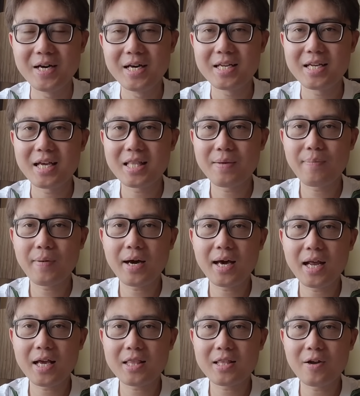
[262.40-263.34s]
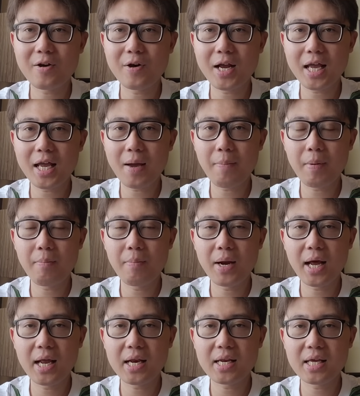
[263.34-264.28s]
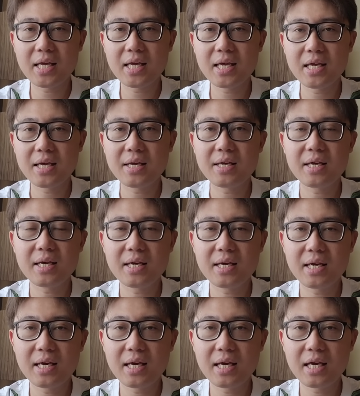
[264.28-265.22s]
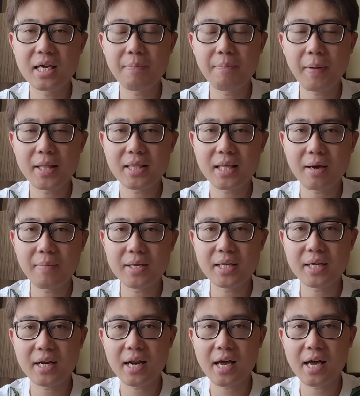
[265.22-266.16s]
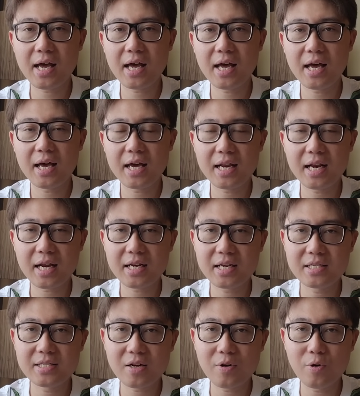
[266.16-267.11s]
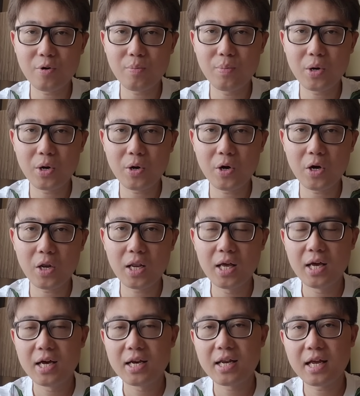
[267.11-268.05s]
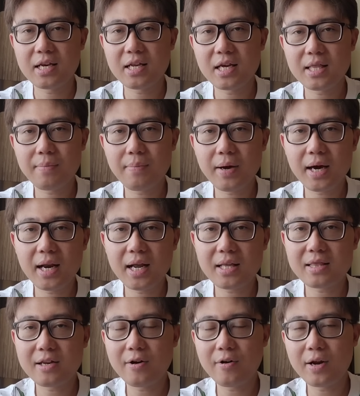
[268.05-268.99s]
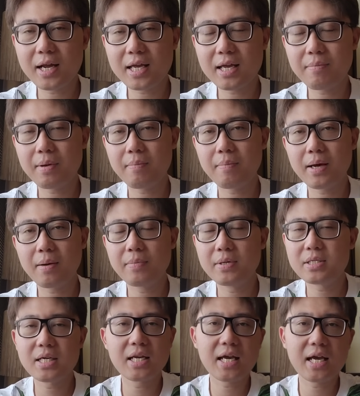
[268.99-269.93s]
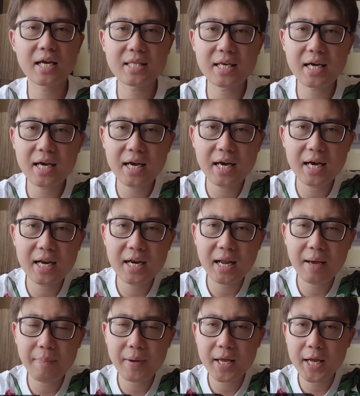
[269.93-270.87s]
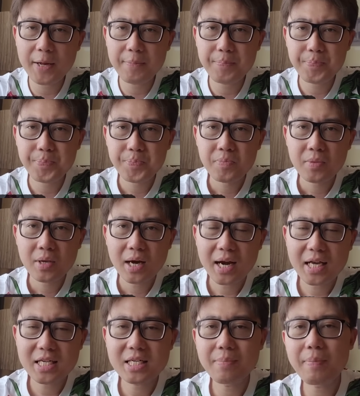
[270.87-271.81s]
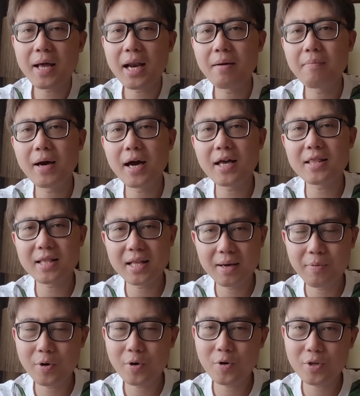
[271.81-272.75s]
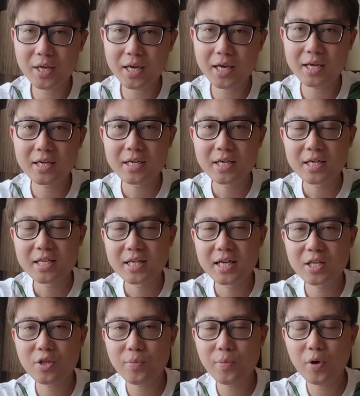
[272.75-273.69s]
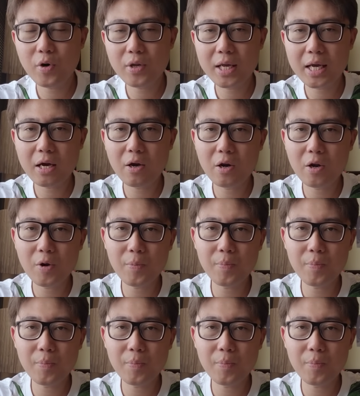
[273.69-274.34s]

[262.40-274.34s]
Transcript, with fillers: dia tipe karakter orang yang pemberani gigi, pantang menyerah enak diajak ngobrol dan dia tipe karakter orang yang memang bisa dikatakan apa ya keras kepala banget lah pokoknya dia itu pokoknya kalau